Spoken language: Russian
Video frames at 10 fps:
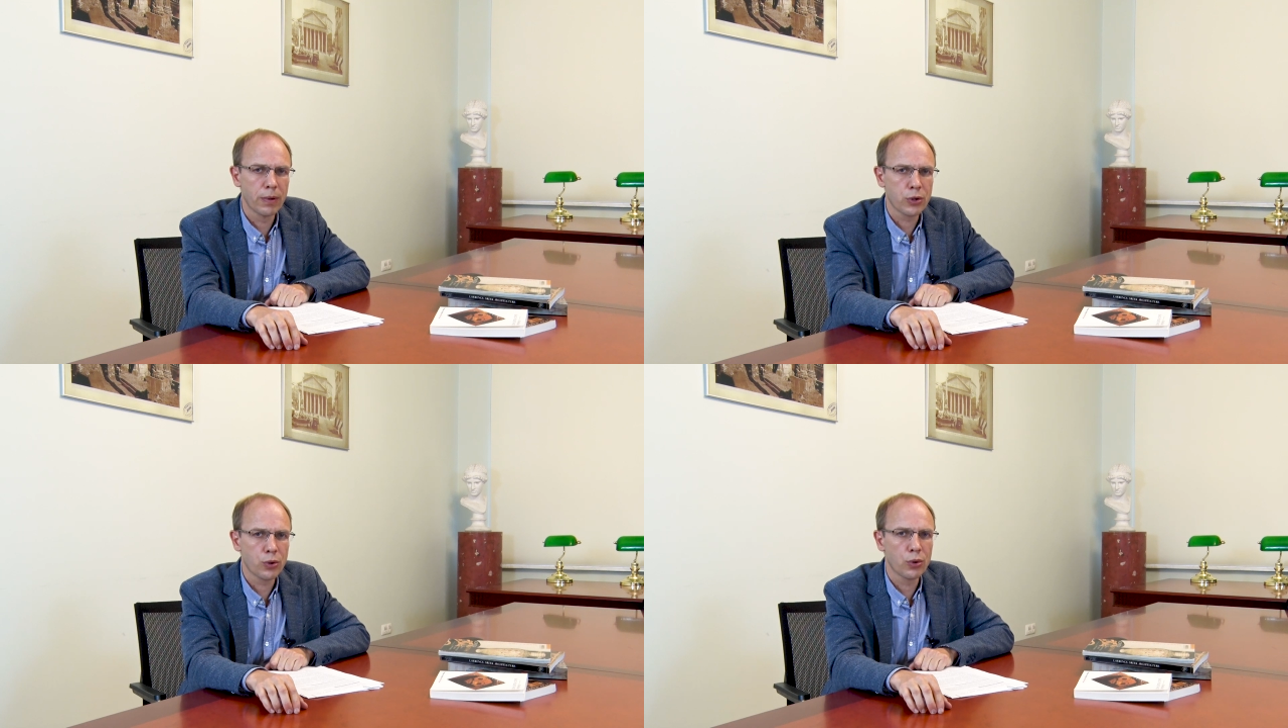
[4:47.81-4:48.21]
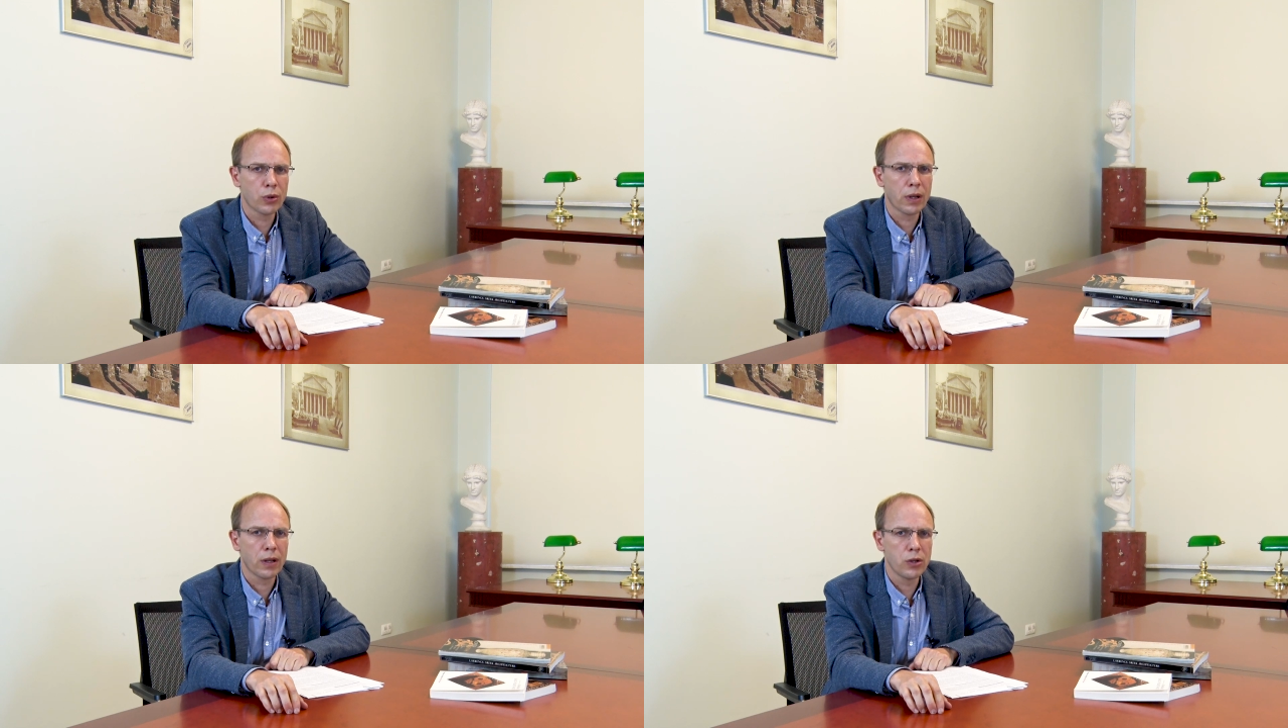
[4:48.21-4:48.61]
большое
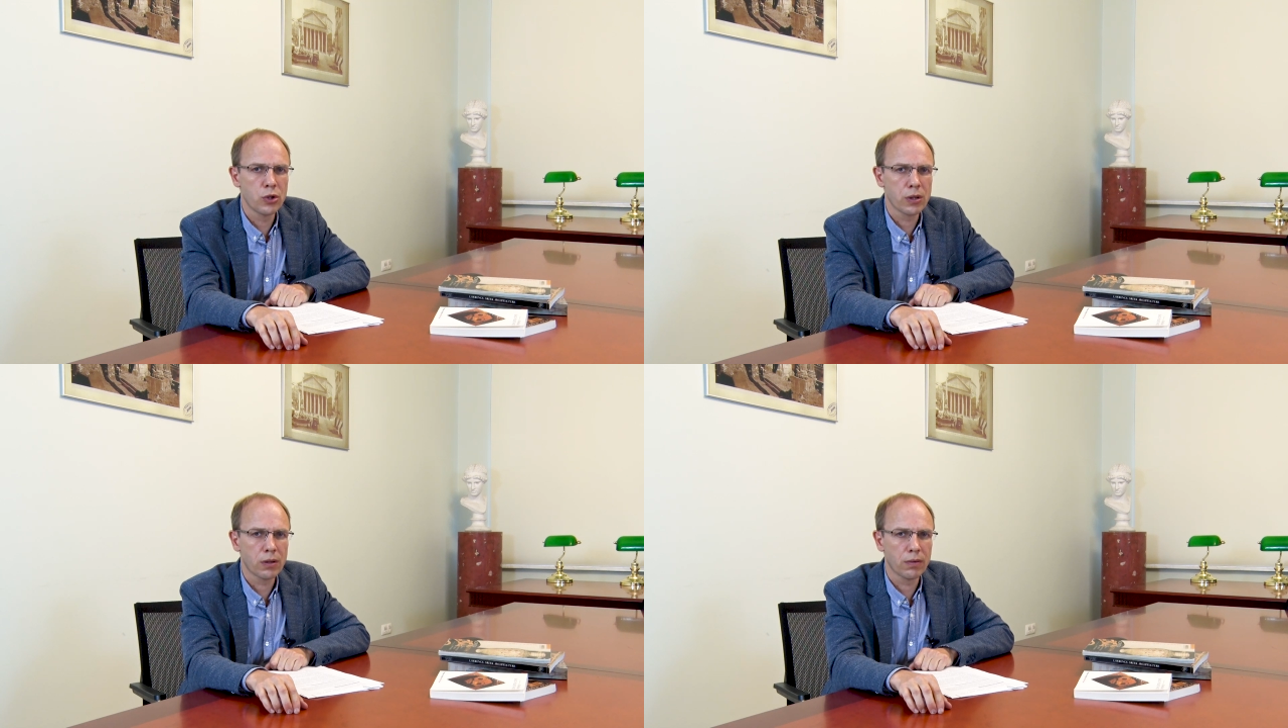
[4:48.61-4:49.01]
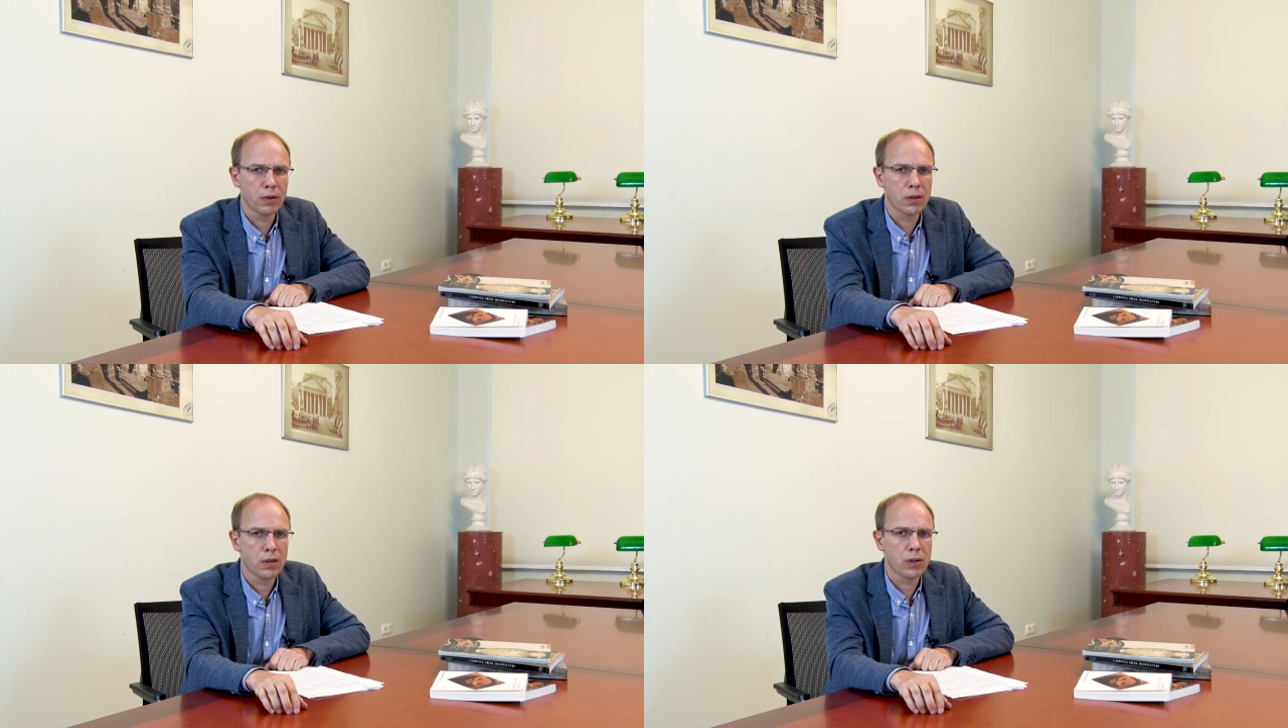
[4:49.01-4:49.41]

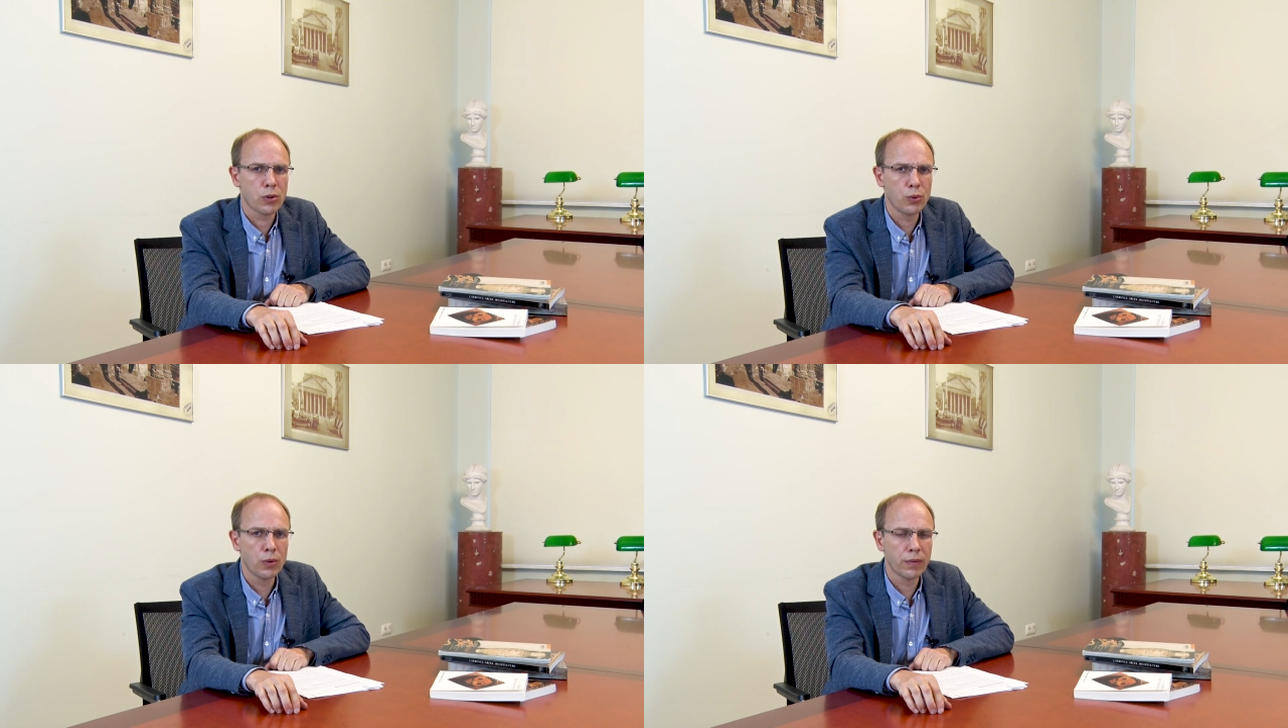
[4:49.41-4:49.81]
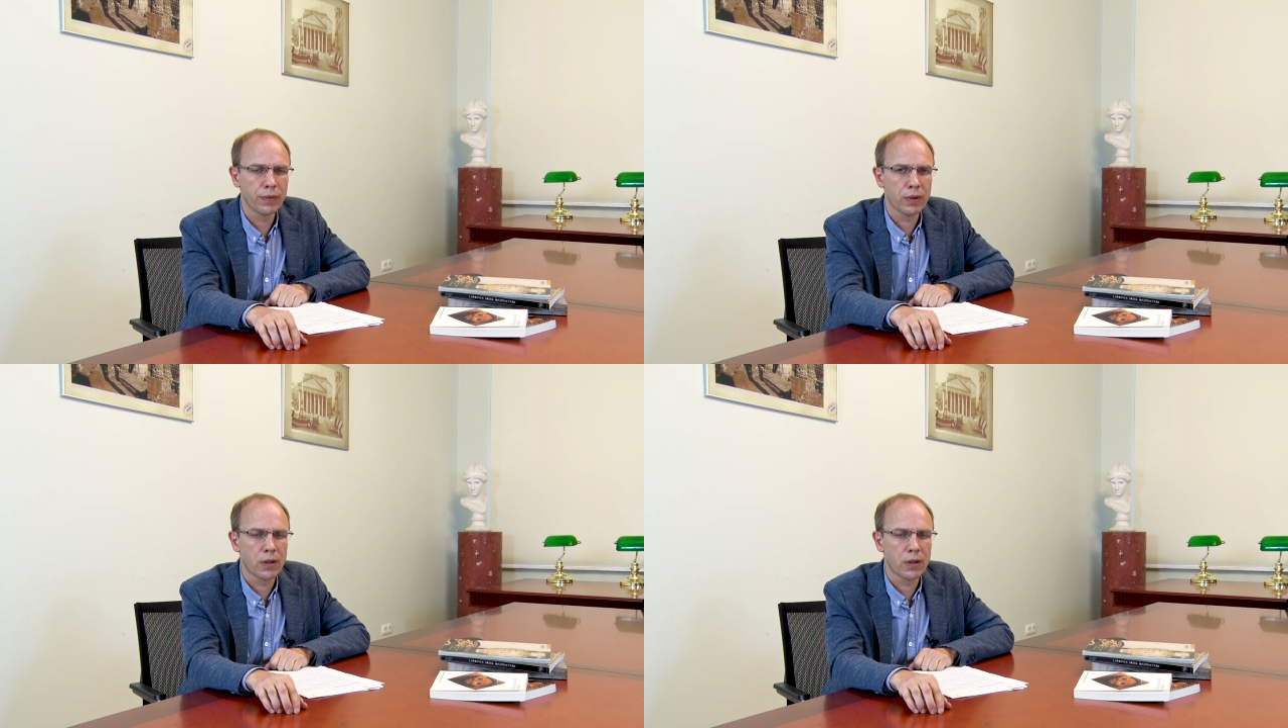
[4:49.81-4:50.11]
количество сосудов